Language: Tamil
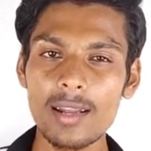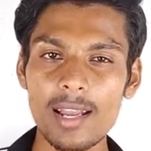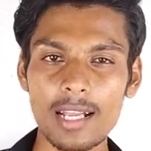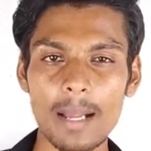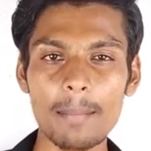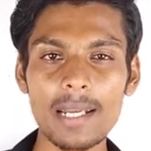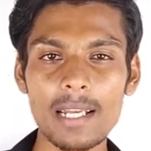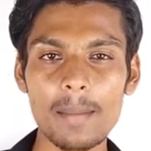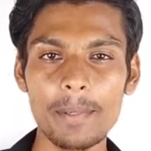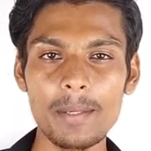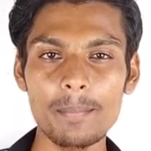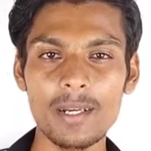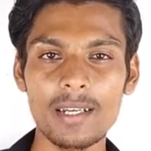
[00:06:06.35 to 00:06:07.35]
நான் கமெண்ட்டில்
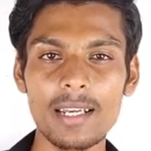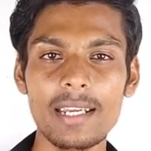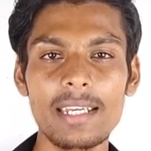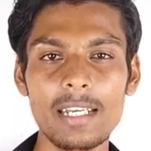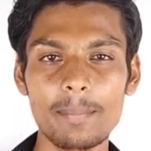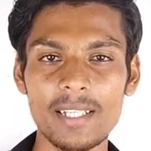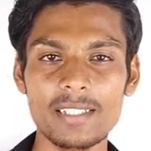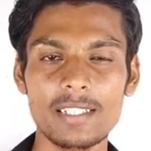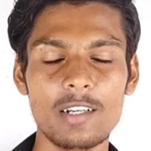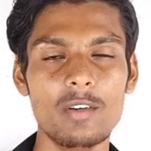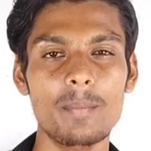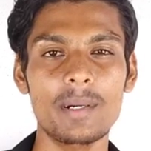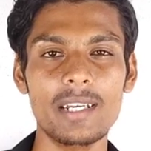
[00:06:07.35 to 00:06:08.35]
பின் பண்ணுற இந்தியன் ப்ரைஸ்
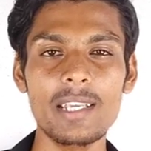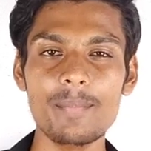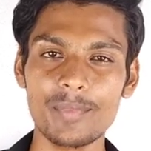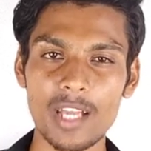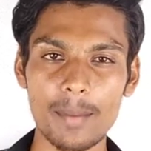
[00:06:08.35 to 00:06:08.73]
கன்வெர்ட் பண்ணி